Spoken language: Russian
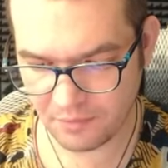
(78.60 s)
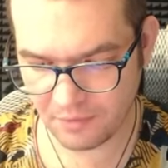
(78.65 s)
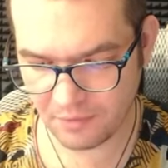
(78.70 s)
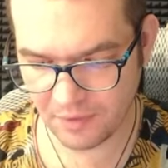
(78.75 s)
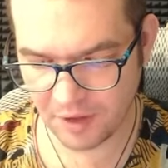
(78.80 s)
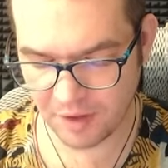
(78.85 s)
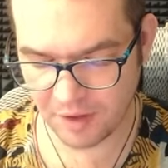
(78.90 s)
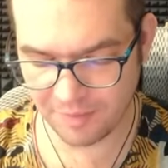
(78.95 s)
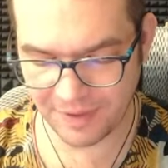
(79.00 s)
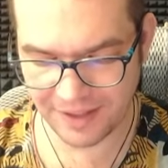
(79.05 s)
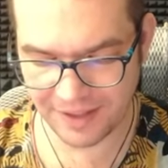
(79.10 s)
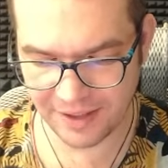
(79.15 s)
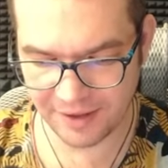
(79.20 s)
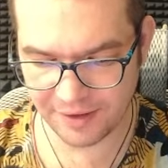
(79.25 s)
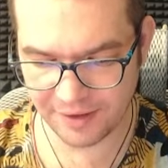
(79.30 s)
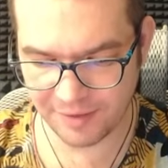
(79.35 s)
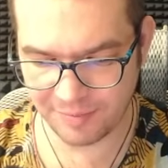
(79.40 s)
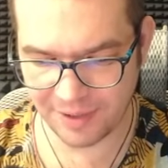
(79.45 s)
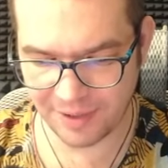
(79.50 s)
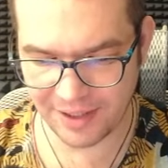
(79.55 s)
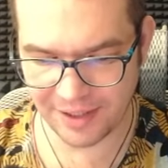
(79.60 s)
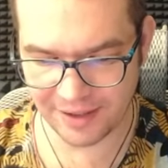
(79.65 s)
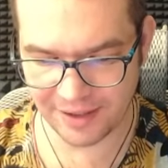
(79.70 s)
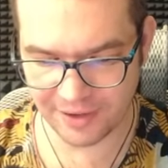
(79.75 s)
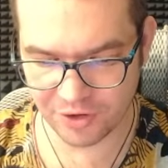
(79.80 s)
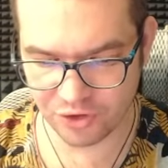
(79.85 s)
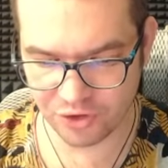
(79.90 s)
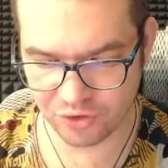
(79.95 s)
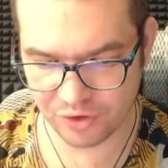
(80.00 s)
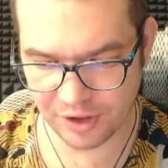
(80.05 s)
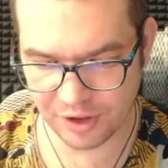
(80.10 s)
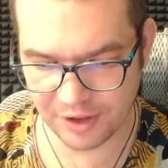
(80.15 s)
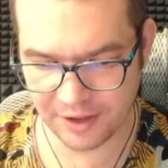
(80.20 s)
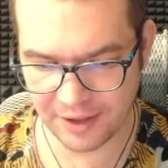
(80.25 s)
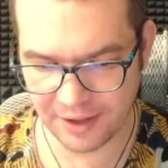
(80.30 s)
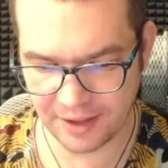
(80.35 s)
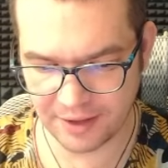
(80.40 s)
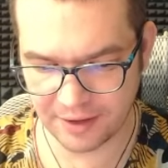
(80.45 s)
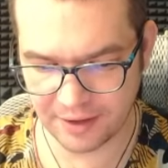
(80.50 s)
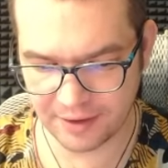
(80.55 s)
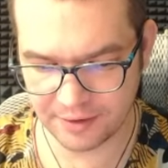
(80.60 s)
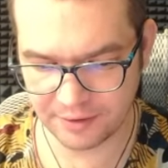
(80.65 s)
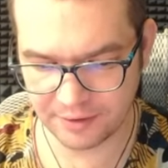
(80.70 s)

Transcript: Непон... Непонятно, что за дека.